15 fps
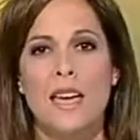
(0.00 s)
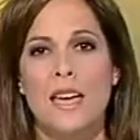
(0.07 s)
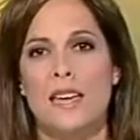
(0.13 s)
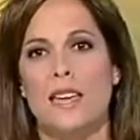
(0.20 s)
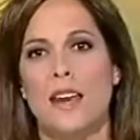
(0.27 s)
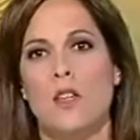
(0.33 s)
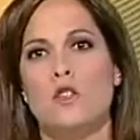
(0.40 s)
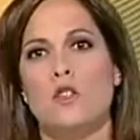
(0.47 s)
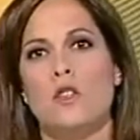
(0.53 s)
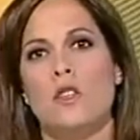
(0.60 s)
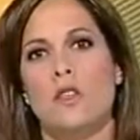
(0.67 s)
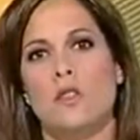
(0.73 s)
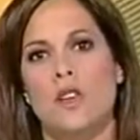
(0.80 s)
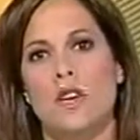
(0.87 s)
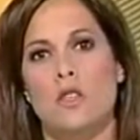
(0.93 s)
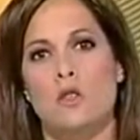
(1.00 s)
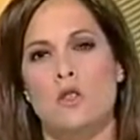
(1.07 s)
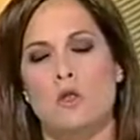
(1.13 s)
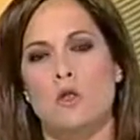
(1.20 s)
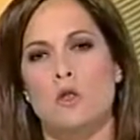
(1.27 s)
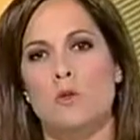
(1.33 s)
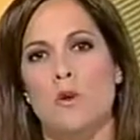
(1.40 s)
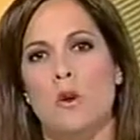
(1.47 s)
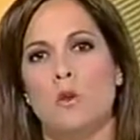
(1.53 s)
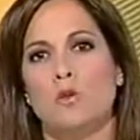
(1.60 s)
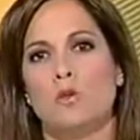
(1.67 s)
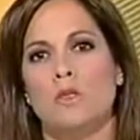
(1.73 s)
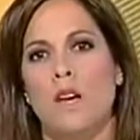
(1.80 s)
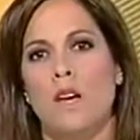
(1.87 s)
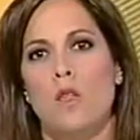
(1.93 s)
Y en las dos noticias nos hemos
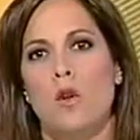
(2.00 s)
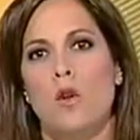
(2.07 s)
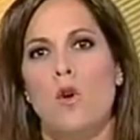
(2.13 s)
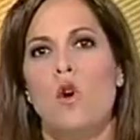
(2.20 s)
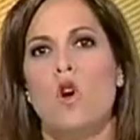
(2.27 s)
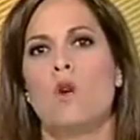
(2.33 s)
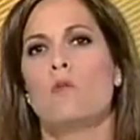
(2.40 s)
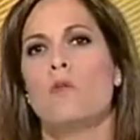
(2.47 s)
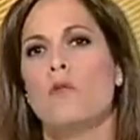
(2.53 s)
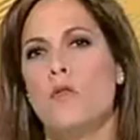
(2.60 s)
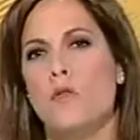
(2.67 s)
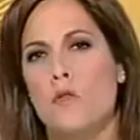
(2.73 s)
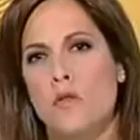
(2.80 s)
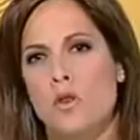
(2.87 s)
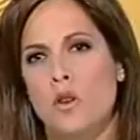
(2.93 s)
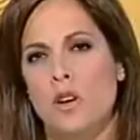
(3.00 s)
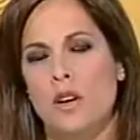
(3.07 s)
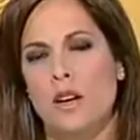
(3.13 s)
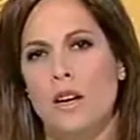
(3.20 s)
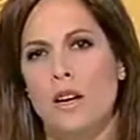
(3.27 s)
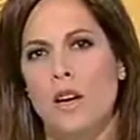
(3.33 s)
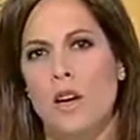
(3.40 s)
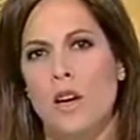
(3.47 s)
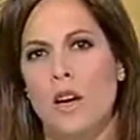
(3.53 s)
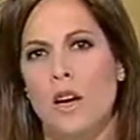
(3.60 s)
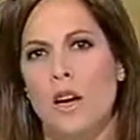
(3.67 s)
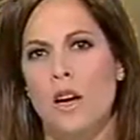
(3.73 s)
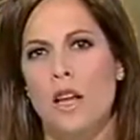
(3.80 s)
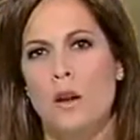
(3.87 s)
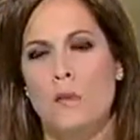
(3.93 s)
preguntado cómo funciona
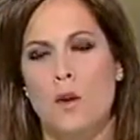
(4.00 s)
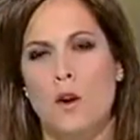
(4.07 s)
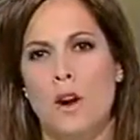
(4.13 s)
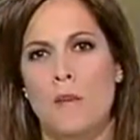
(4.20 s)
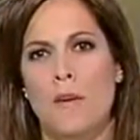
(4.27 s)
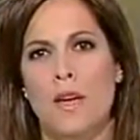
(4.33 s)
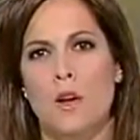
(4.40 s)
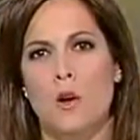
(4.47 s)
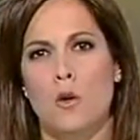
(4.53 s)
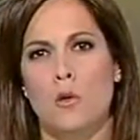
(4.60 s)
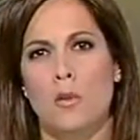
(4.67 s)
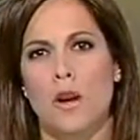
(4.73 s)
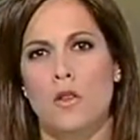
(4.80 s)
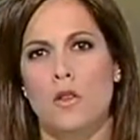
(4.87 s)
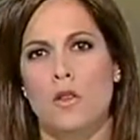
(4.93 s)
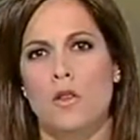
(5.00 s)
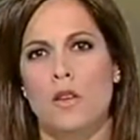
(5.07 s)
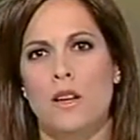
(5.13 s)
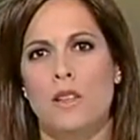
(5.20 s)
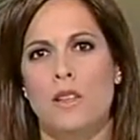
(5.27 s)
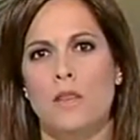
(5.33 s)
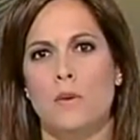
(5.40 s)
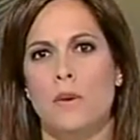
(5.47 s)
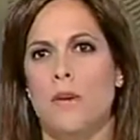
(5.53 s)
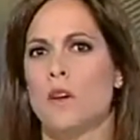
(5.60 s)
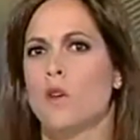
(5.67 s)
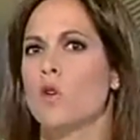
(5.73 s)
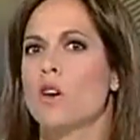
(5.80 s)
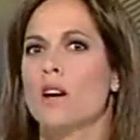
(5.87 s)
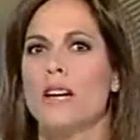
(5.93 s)
el programa de recuperación del lince
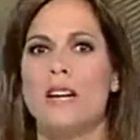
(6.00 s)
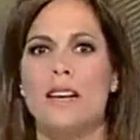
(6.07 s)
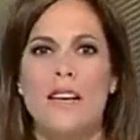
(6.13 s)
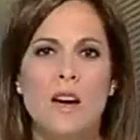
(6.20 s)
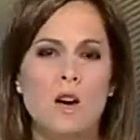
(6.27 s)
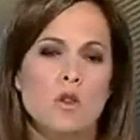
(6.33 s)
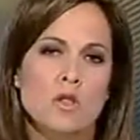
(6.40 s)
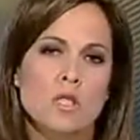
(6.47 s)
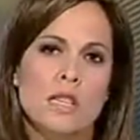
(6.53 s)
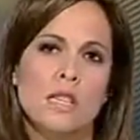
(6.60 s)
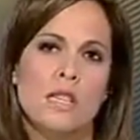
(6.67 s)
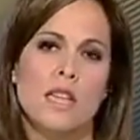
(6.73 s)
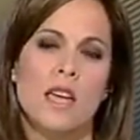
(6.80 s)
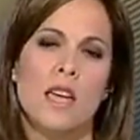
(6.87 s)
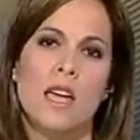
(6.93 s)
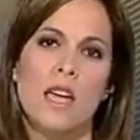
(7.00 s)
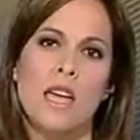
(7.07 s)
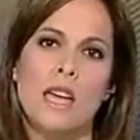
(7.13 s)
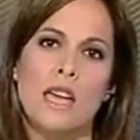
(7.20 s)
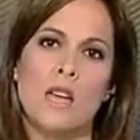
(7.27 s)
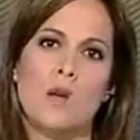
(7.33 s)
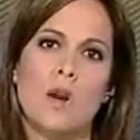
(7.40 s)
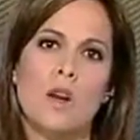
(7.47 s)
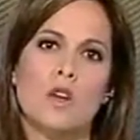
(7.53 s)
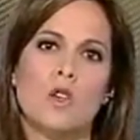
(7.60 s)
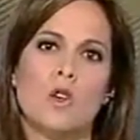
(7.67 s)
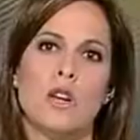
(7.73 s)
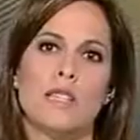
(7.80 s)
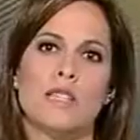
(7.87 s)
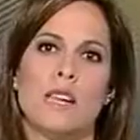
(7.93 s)
ibérico, en qué consiste y cuáles
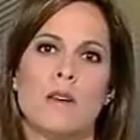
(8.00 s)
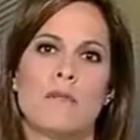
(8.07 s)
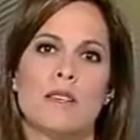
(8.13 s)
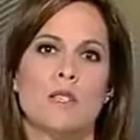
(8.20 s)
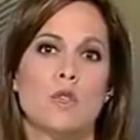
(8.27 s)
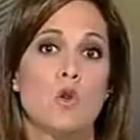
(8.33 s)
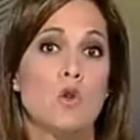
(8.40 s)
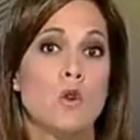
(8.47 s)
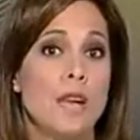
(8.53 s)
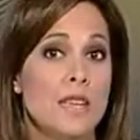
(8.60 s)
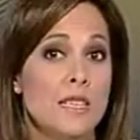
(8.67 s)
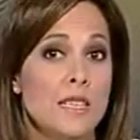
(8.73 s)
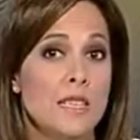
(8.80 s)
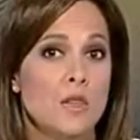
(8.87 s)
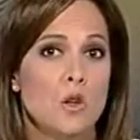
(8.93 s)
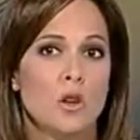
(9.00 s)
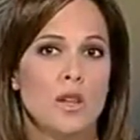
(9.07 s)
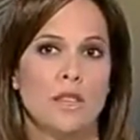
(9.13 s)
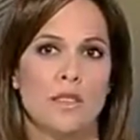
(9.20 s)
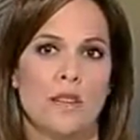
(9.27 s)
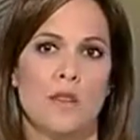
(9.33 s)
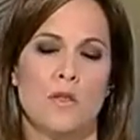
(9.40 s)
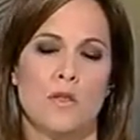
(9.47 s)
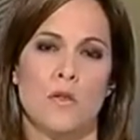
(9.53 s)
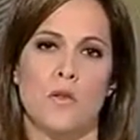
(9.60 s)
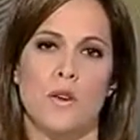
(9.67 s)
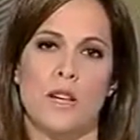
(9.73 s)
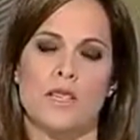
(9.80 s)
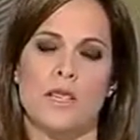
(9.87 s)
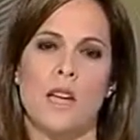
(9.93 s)
son las claves de un éxito que tiene
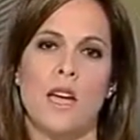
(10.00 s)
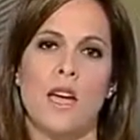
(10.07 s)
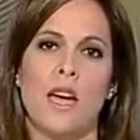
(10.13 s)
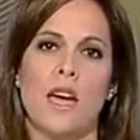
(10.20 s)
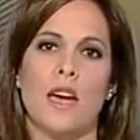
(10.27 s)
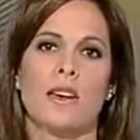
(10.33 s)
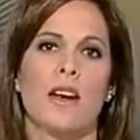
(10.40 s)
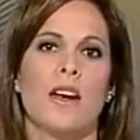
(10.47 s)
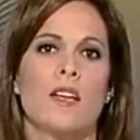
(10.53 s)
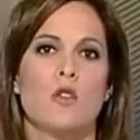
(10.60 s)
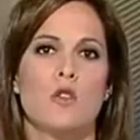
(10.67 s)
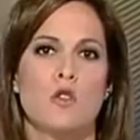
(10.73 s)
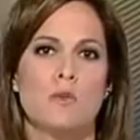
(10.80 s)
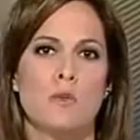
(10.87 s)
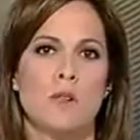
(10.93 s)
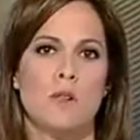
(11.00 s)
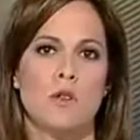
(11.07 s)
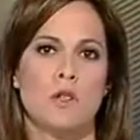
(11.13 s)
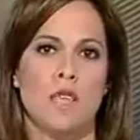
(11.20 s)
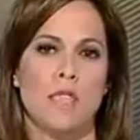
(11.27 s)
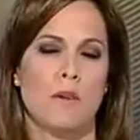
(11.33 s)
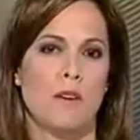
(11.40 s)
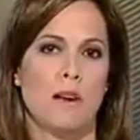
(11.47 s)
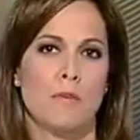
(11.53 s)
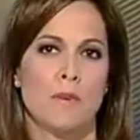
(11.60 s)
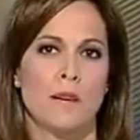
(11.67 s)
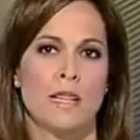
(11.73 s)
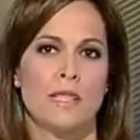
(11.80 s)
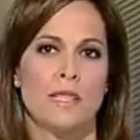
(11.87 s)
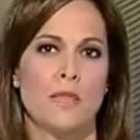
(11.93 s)
cifras. En el año 2002 quedaban
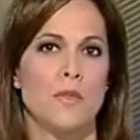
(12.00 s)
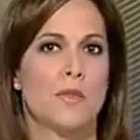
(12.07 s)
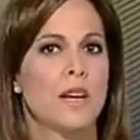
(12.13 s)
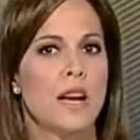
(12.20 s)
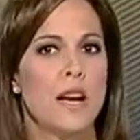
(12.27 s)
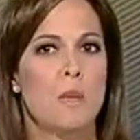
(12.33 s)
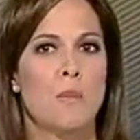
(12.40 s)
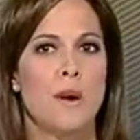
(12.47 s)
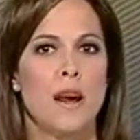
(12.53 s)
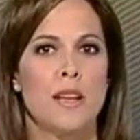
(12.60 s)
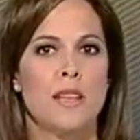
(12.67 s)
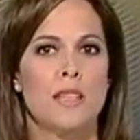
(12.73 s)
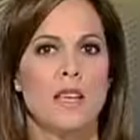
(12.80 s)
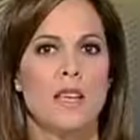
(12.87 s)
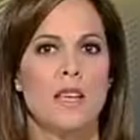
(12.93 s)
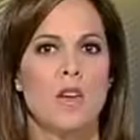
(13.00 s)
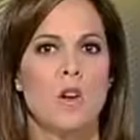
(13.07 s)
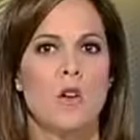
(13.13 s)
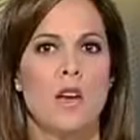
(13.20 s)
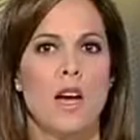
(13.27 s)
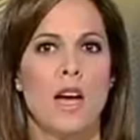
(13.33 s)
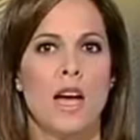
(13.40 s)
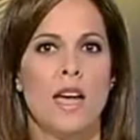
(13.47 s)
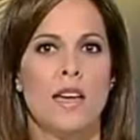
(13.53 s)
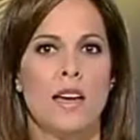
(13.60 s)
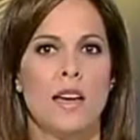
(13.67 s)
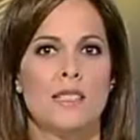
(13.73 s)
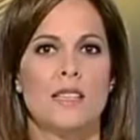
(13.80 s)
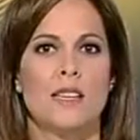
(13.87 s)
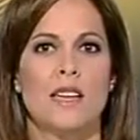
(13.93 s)
apenas 100 ejemplares y hoy hay
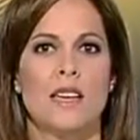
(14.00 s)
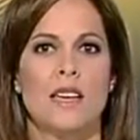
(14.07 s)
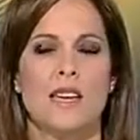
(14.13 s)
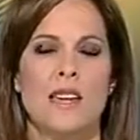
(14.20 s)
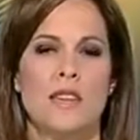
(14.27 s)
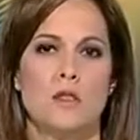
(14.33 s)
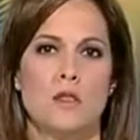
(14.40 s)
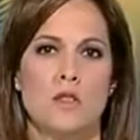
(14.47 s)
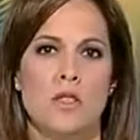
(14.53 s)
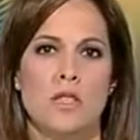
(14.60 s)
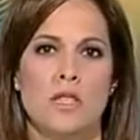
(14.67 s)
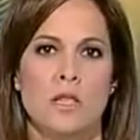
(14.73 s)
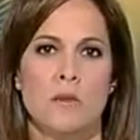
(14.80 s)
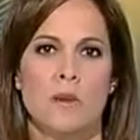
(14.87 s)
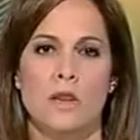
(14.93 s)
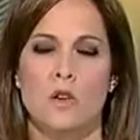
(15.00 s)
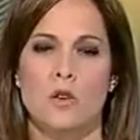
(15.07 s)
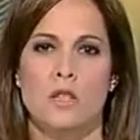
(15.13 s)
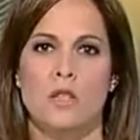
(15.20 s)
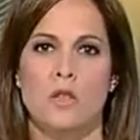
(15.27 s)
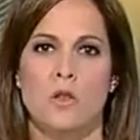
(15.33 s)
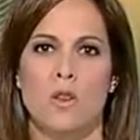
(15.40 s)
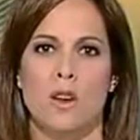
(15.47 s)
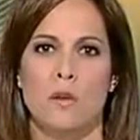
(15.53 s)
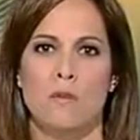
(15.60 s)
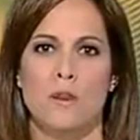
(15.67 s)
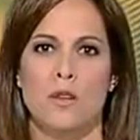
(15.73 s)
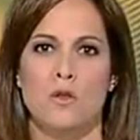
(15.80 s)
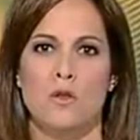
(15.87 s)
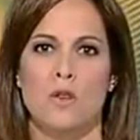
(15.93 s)
casi 500 linces ibéricos en toda la
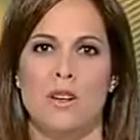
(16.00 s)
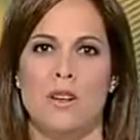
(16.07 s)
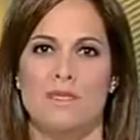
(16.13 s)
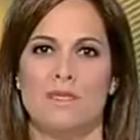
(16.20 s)
península.